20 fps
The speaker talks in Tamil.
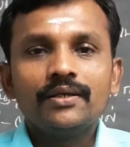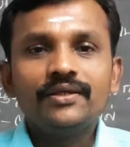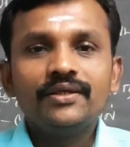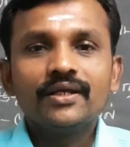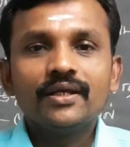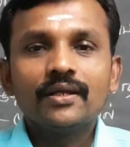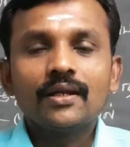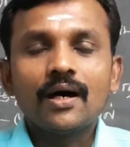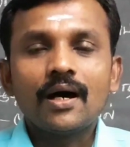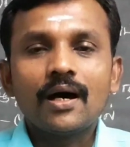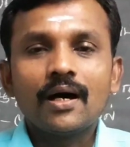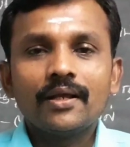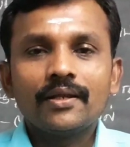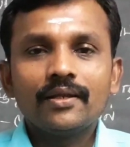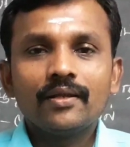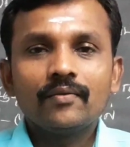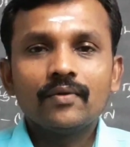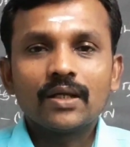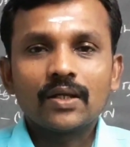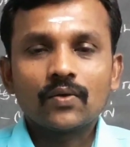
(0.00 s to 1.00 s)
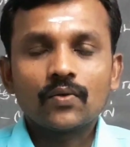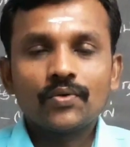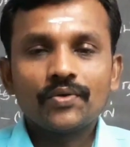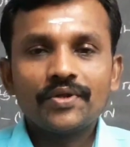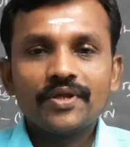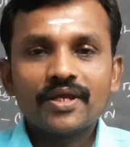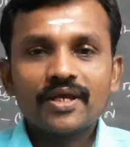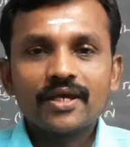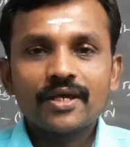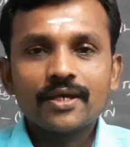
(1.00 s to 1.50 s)
இயல் ஆறில்
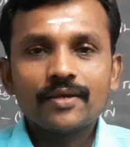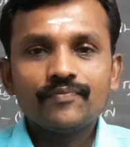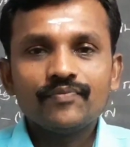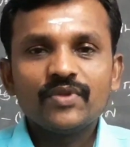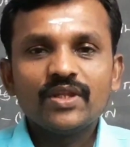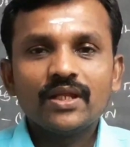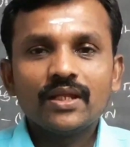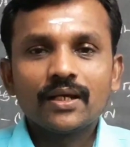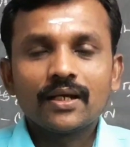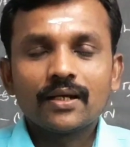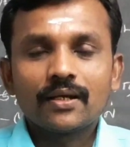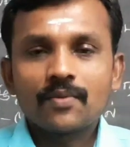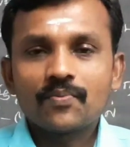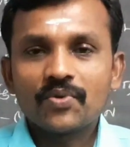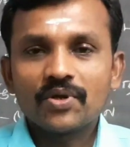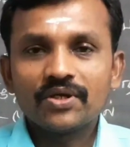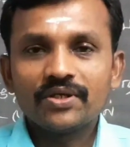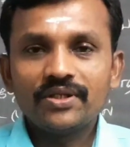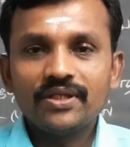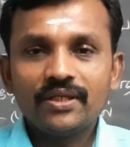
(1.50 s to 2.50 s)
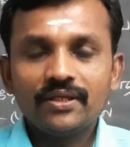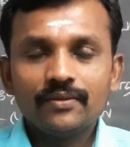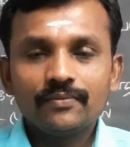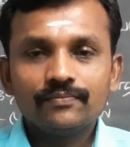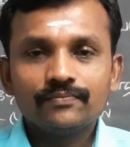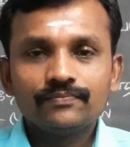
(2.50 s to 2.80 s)
வரக்கூடிய இலக்கண பகுதி